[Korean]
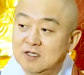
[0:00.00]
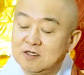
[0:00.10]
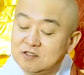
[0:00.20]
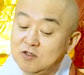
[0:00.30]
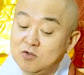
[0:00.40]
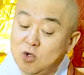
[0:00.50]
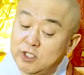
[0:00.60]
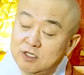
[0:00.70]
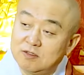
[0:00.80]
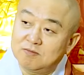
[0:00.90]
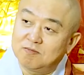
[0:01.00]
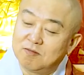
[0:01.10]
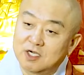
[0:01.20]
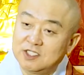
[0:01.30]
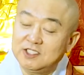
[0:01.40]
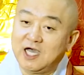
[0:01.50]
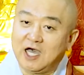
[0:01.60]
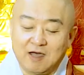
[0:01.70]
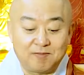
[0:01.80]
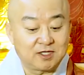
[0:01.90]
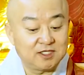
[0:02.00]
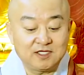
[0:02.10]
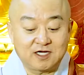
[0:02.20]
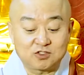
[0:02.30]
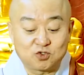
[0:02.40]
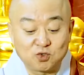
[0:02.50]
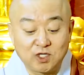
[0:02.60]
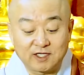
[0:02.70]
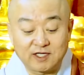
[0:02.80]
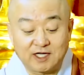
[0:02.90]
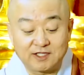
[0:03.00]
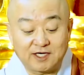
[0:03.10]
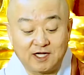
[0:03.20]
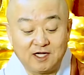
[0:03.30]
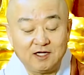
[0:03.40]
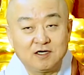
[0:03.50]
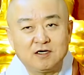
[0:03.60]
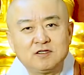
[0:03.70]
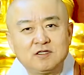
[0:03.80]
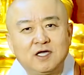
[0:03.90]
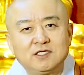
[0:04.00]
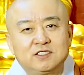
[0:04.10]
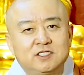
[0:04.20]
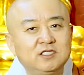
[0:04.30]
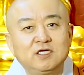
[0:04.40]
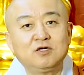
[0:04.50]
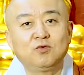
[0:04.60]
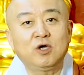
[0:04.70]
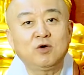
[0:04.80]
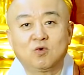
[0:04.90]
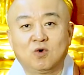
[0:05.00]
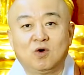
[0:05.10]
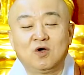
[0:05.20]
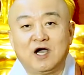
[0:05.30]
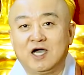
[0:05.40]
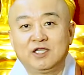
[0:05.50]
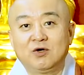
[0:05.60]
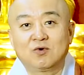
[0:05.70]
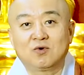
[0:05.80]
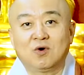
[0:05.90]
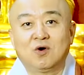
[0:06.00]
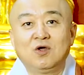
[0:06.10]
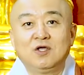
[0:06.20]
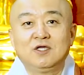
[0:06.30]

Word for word: 어떤 고기를 먹느냐 안 먹느냐가 중요한 게 아니라 어떠한 진언을 외우고 안 외우고